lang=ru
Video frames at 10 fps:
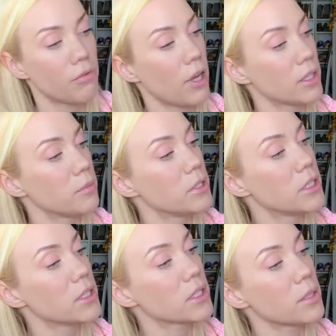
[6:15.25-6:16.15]
ватными
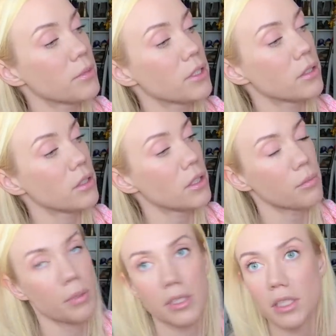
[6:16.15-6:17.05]
дисками и
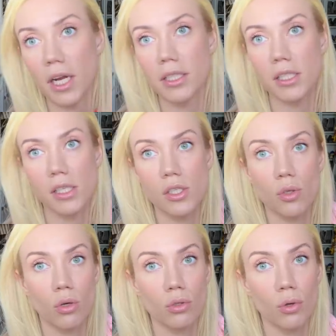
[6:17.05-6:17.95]
протираете
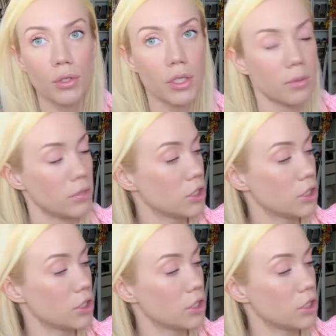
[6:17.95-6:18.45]
лицо тоником,